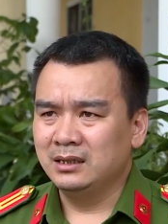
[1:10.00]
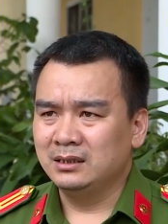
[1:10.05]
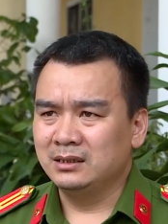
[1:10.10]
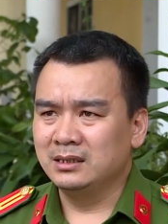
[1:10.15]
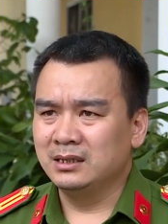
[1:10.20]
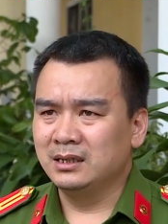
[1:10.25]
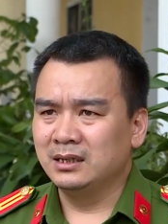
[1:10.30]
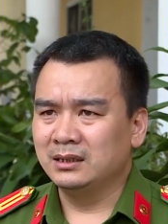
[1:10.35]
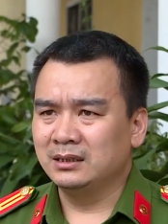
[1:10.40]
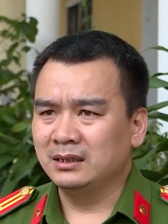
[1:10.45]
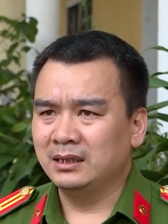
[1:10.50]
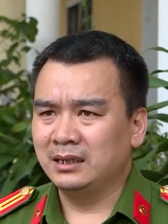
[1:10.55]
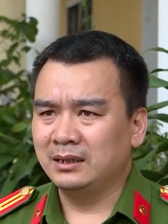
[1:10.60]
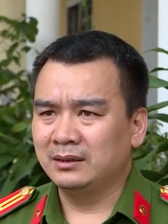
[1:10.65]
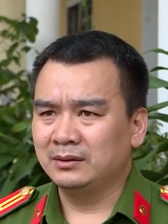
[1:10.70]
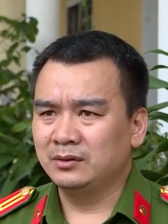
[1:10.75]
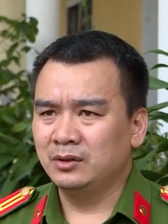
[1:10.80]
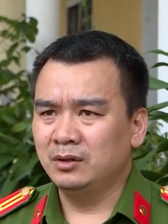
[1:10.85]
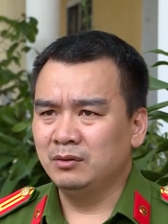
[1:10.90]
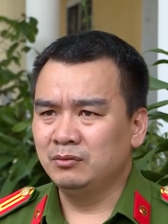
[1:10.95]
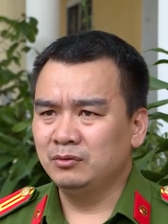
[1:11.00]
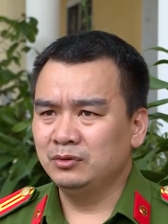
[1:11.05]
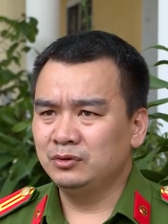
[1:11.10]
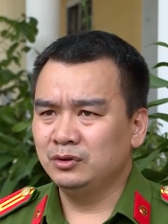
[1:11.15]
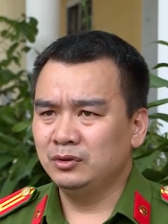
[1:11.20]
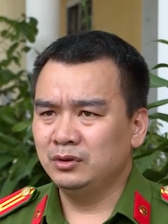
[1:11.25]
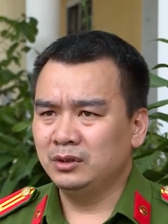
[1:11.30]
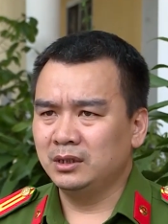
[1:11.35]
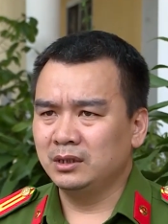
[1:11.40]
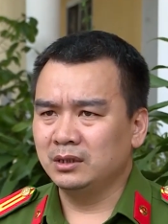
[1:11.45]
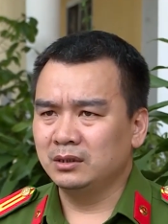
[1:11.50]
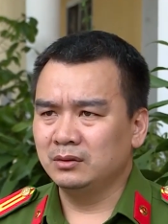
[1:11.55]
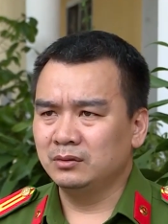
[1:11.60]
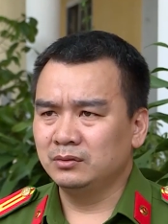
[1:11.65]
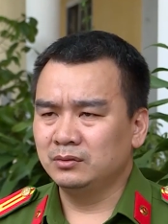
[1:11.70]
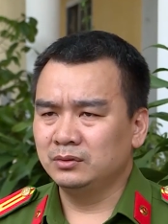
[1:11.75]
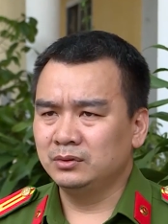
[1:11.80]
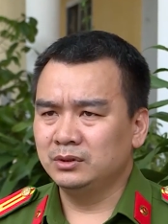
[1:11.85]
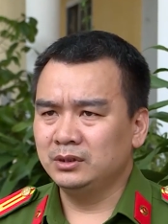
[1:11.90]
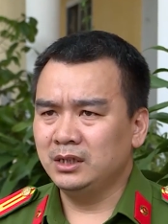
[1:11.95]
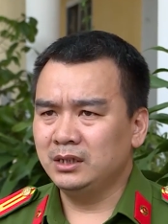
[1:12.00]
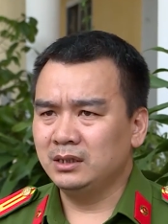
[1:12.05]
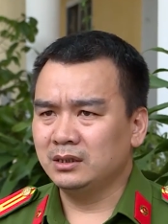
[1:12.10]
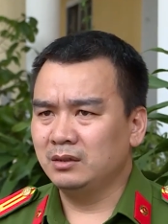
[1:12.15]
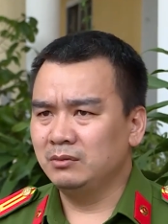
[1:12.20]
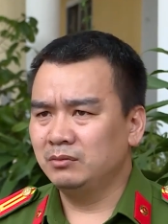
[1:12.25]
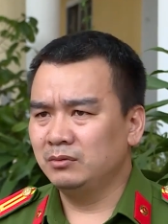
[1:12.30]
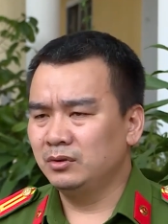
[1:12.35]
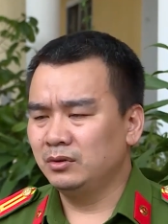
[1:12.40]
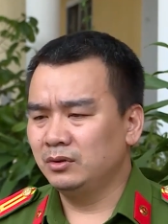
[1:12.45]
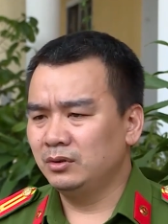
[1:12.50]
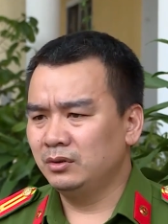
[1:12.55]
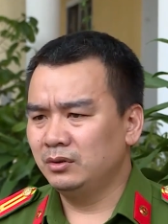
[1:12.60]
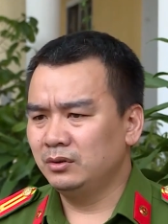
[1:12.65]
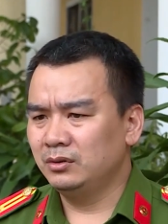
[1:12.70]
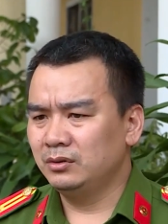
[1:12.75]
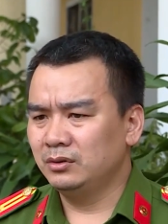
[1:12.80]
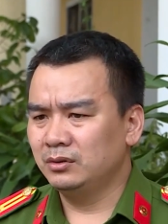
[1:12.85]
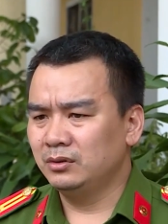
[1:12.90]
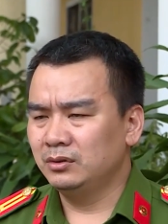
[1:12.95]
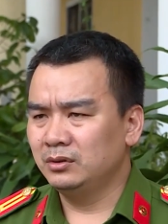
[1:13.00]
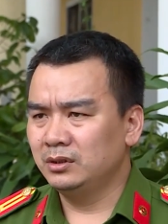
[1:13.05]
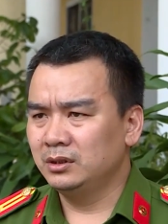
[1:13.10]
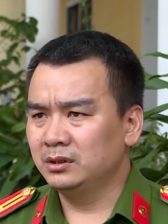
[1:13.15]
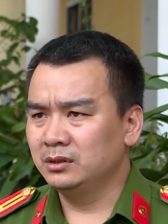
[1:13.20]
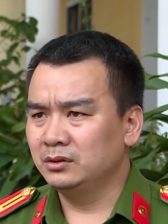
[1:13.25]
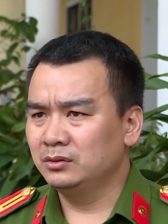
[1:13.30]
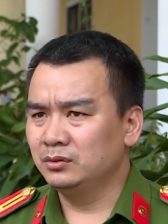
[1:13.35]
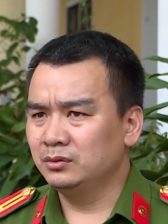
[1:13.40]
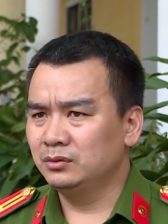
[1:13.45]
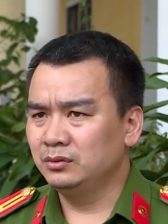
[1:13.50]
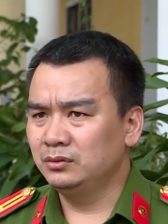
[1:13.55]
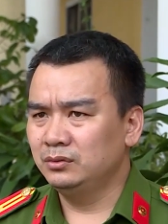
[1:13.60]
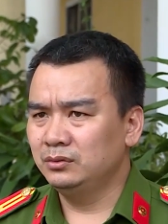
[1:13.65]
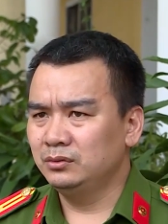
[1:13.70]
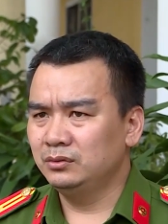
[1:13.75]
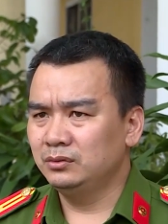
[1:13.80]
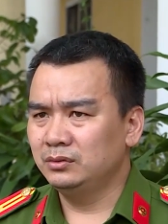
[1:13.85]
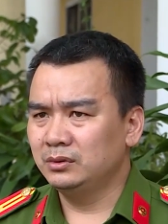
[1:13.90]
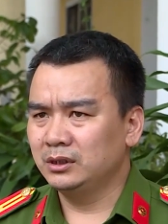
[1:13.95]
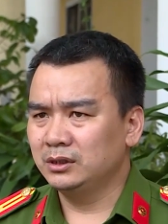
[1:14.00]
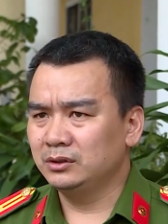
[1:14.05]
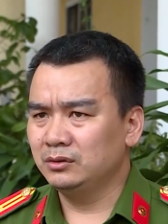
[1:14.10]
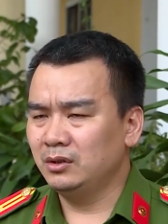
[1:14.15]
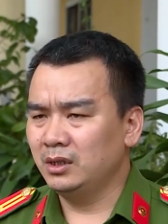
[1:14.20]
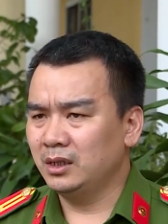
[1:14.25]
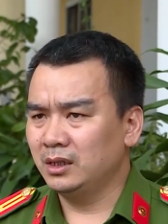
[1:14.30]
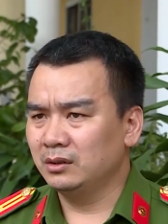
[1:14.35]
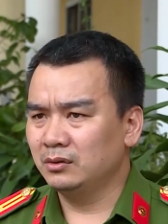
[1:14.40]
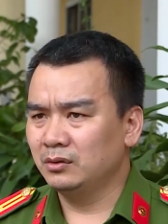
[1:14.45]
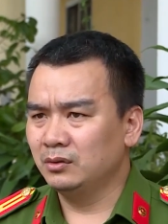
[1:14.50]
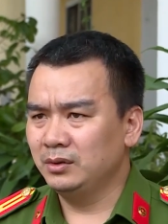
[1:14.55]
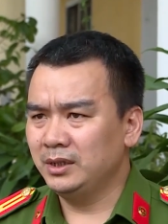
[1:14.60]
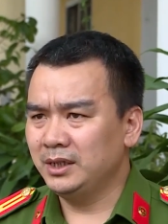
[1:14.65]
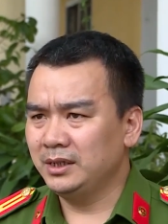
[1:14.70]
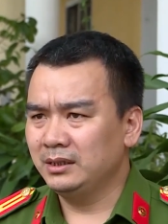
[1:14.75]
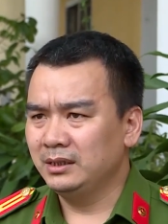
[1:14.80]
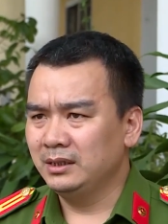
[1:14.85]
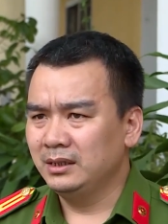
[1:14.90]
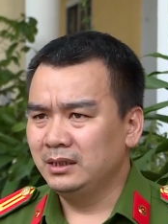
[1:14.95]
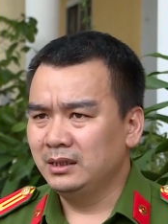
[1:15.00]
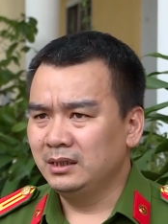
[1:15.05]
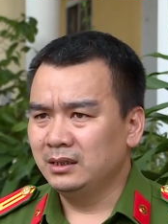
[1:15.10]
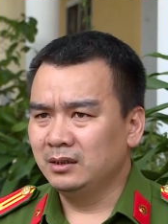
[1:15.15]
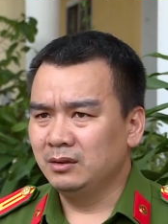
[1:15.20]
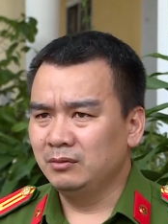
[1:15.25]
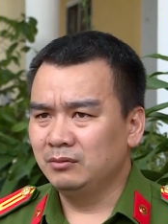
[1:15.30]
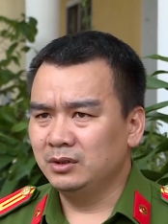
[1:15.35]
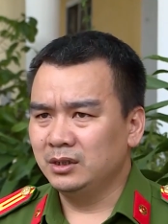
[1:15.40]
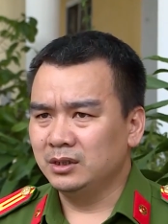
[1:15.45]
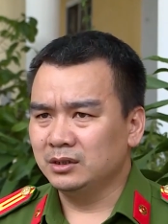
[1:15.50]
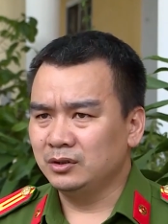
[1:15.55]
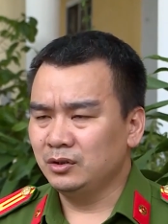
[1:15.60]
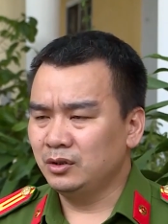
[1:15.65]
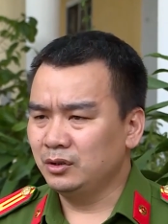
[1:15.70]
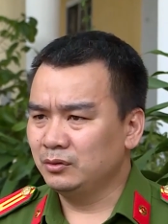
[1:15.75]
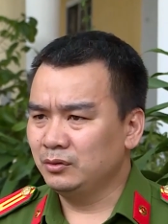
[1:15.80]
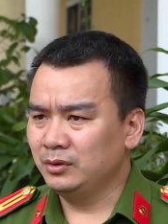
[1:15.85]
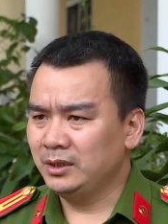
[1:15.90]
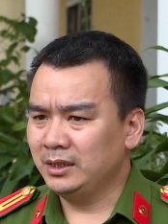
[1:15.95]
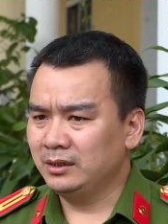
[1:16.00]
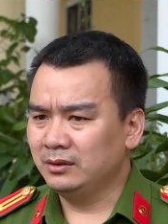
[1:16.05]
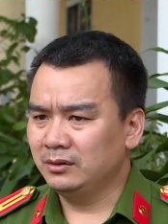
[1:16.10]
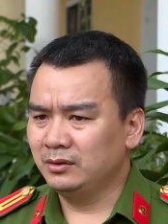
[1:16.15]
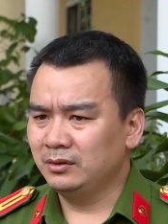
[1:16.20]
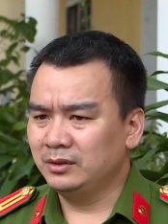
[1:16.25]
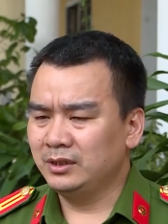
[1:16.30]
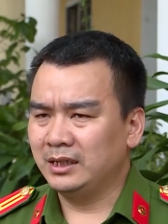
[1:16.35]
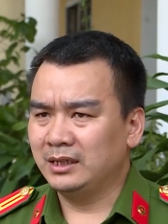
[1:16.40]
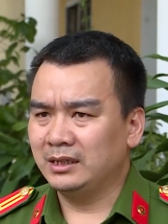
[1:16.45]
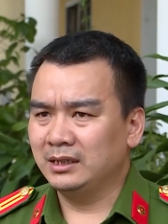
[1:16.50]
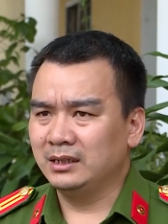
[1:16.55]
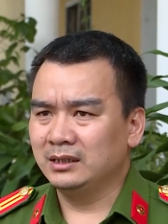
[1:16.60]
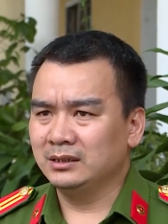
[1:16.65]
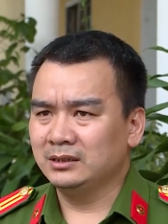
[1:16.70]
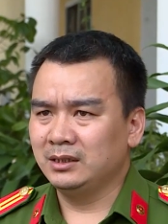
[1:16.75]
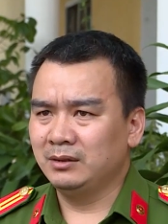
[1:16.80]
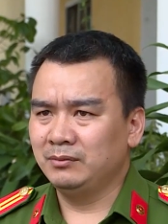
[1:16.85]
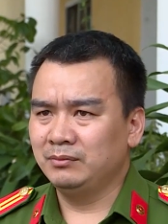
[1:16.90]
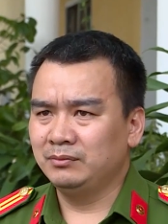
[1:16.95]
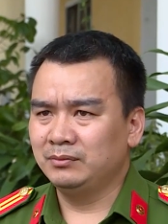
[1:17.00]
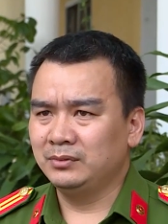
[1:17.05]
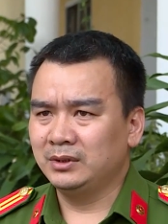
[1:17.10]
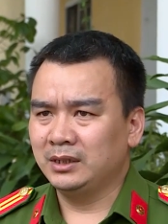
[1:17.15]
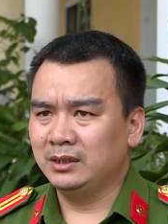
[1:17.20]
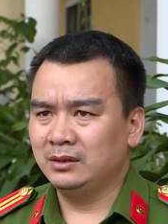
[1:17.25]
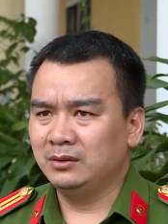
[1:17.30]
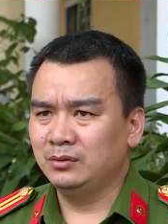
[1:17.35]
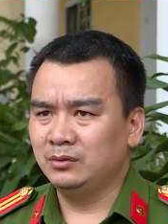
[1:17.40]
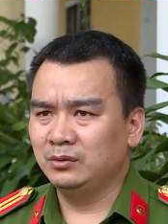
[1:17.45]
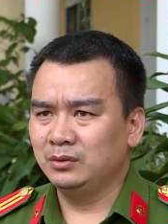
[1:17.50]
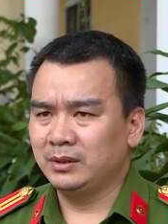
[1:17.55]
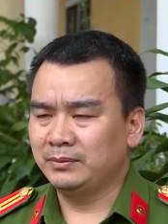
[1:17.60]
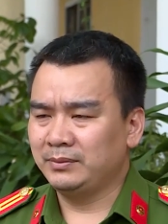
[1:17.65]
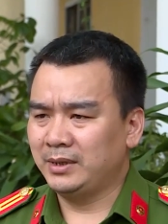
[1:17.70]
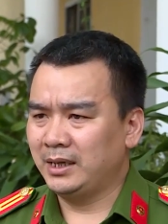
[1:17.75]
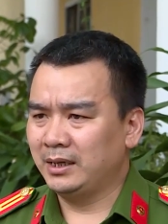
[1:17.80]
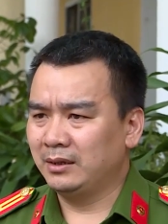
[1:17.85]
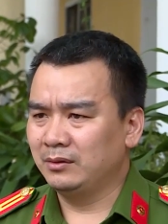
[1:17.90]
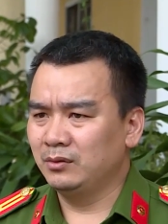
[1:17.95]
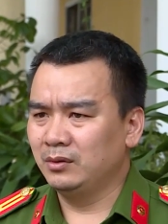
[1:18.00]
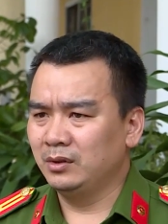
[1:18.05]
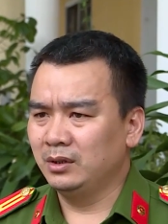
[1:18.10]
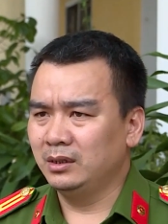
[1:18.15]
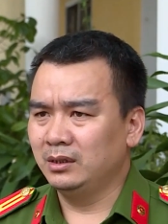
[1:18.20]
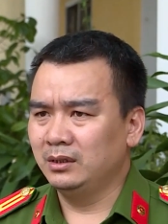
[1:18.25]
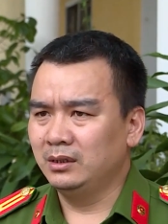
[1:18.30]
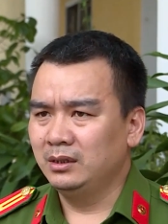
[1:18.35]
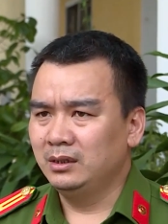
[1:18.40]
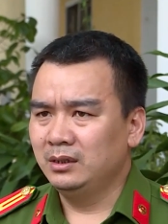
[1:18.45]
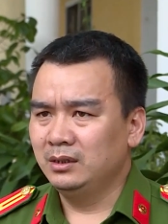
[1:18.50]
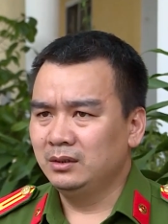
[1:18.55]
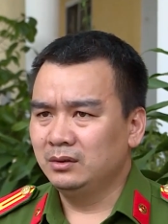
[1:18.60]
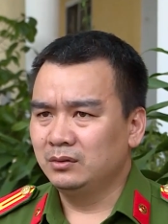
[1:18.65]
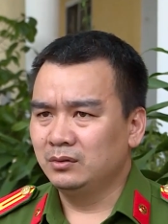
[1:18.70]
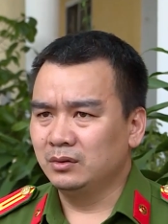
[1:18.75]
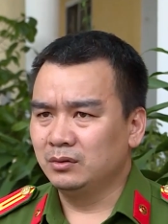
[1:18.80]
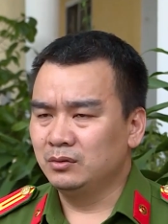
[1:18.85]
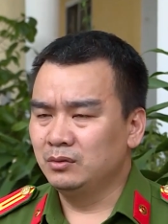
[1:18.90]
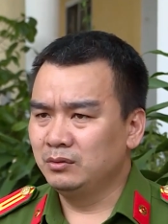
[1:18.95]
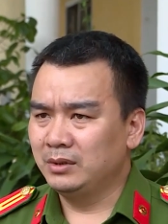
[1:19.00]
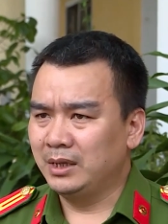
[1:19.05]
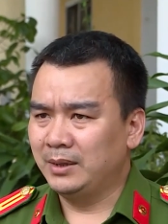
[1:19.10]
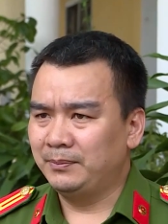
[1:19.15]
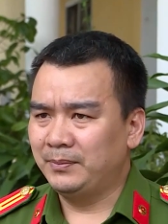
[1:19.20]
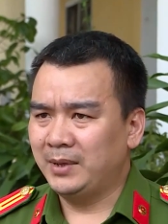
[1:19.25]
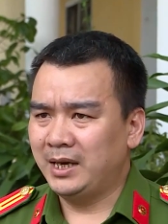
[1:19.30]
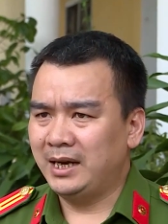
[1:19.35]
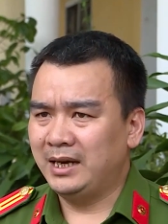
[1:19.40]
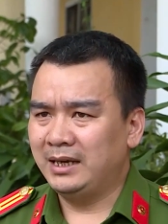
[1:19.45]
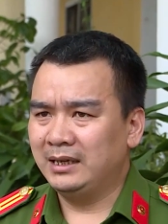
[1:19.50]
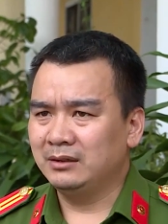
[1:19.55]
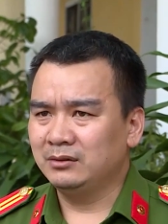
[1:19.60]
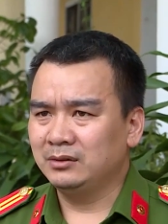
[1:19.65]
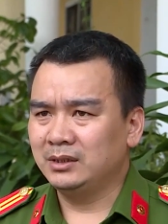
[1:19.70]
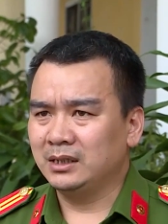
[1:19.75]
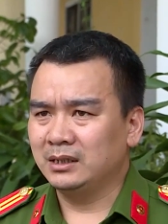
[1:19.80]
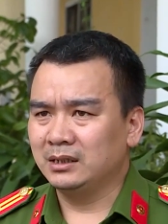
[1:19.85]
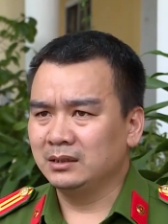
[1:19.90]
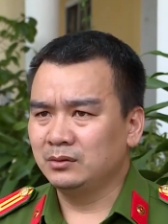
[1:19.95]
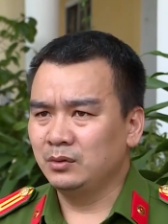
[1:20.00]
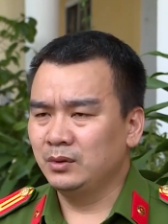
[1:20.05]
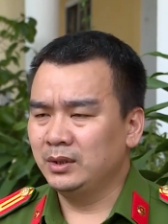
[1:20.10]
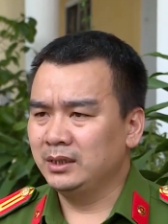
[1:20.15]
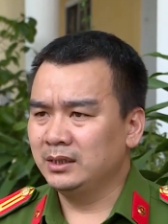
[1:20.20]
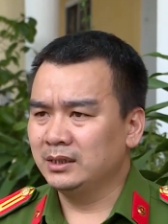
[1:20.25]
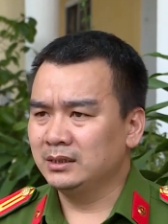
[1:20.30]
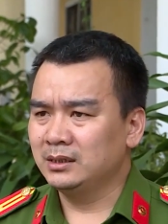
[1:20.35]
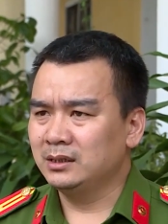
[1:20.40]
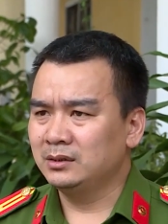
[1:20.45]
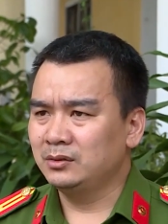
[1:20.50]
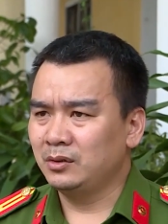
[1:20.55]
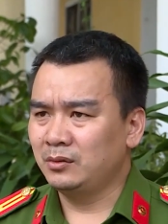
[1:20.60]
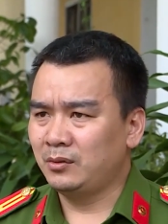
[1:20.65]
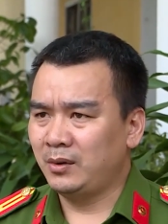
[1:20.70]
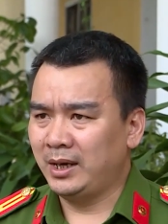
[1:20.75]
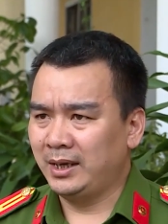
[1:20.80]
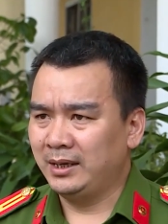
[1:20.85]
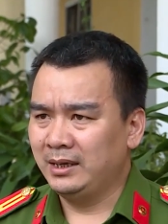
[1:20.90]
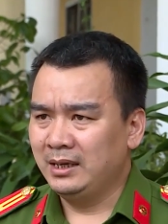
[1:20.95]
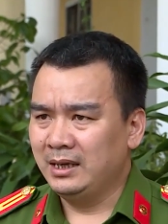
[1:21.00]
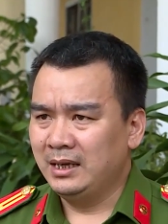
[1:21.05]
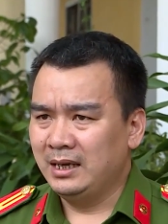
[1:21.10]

thường là không có chỗ ở, thứ nhất là không có nơi cư trú là chỗ ở cố định, không có ở trọ cố định, có thể là ở trong cái khu tập thể của khu nghiệp, 2 là có thể là thuê nhà dân trọ ngoài,